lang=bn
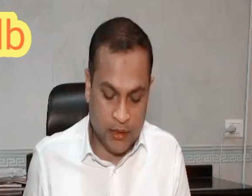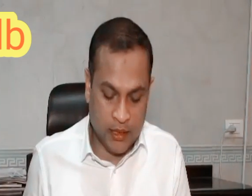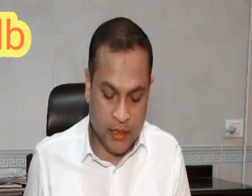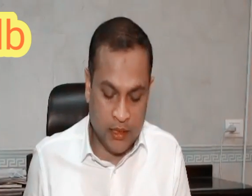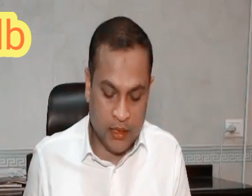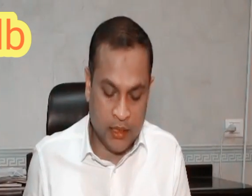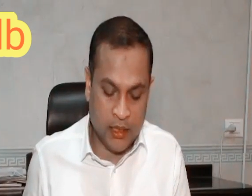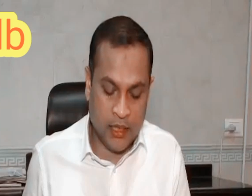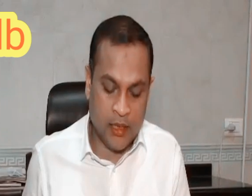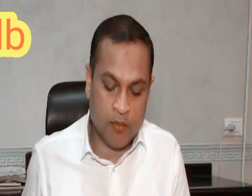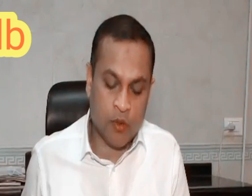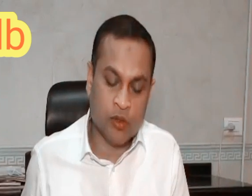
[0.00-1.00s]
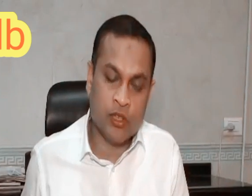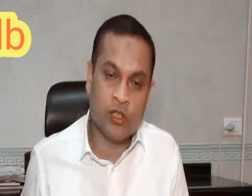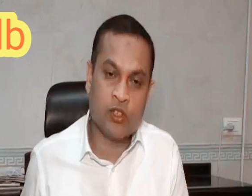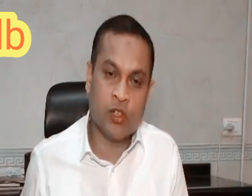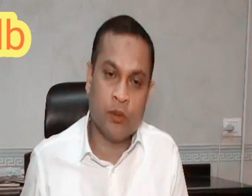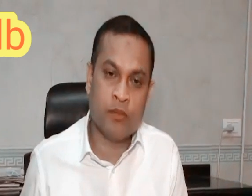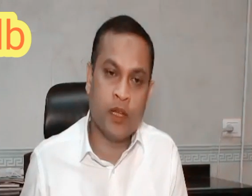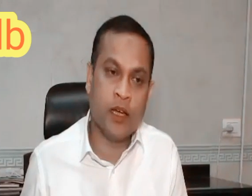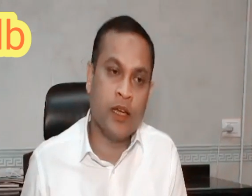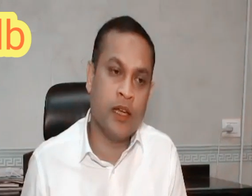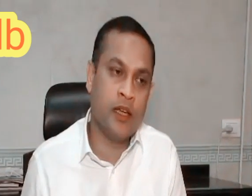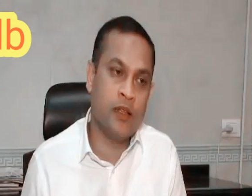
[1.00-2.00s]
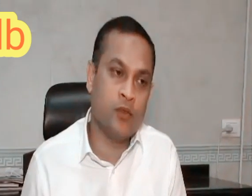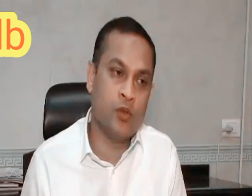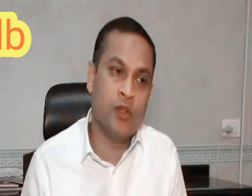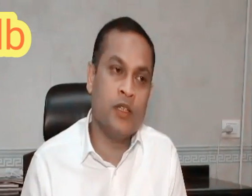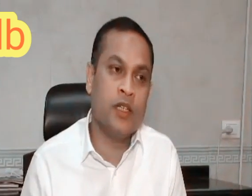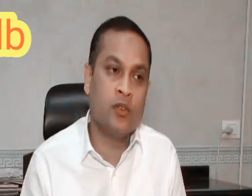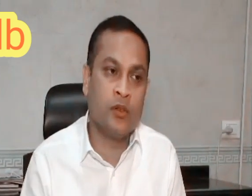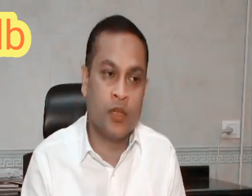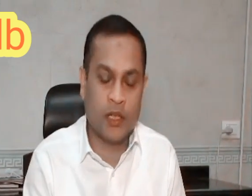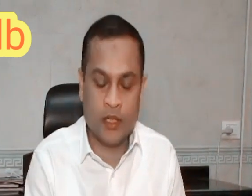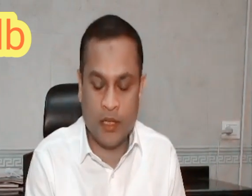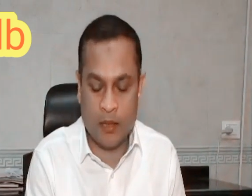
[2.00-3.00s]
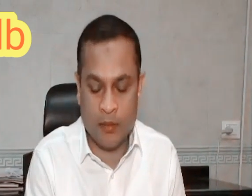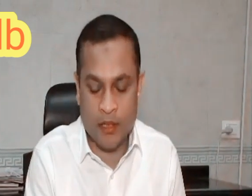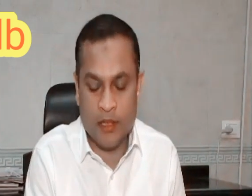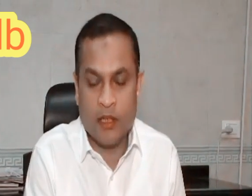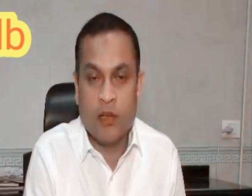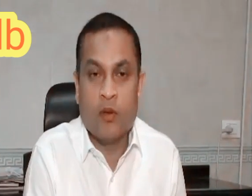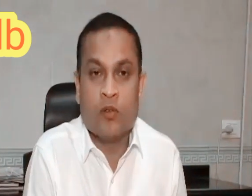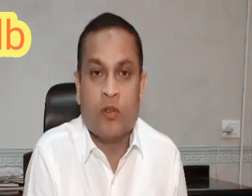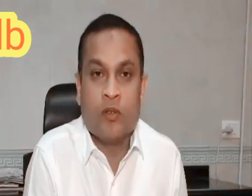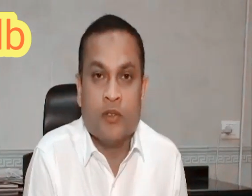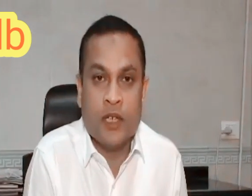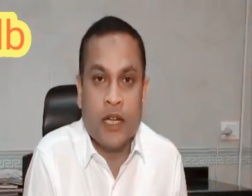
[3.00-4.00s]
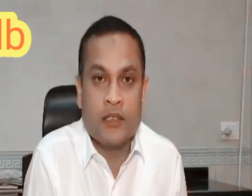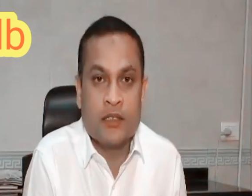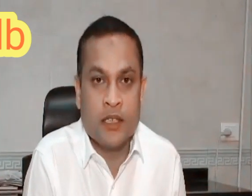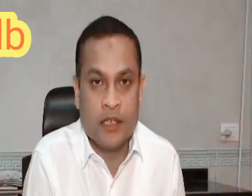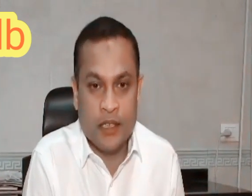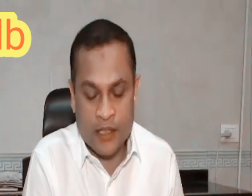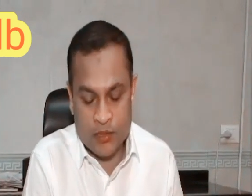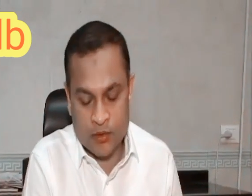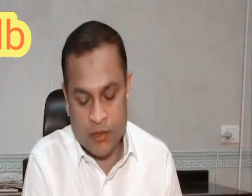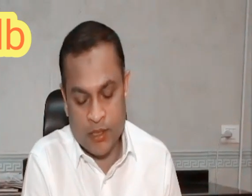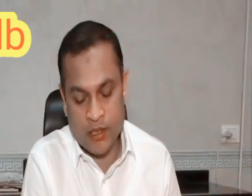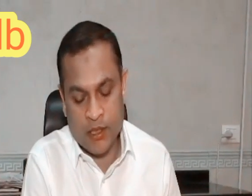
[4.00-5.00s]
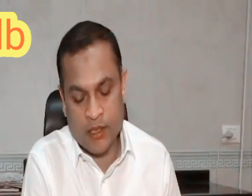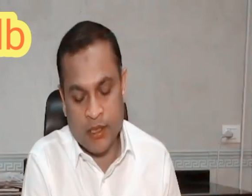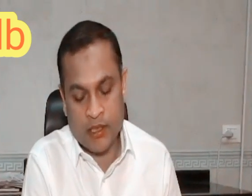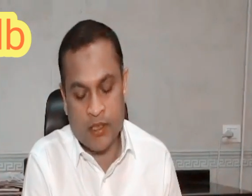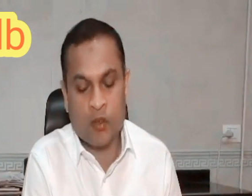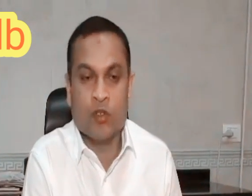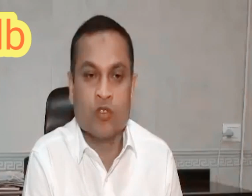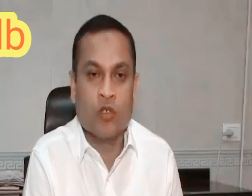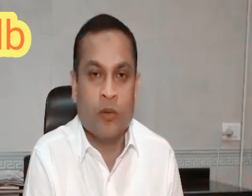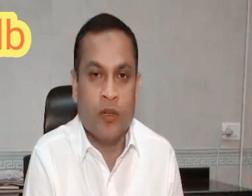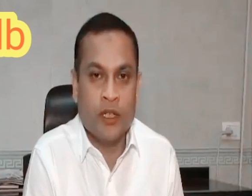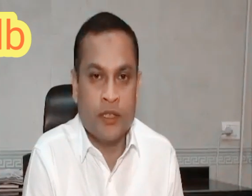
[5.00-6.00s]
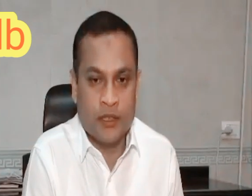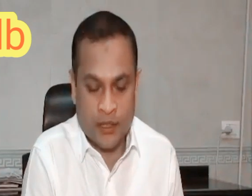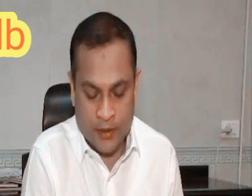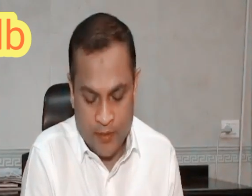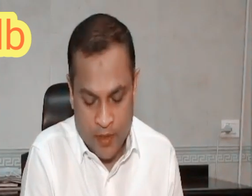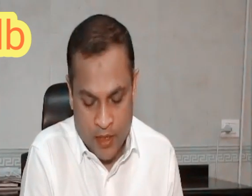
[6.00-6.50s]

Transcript: তাদেরকে প্রতি সপ্তাহে দুই দিন করে আমাদের লোকজন যাচ্ছে ডিটেনশন সেন্টারে তাদের খোঁজখবর নিচ্ছে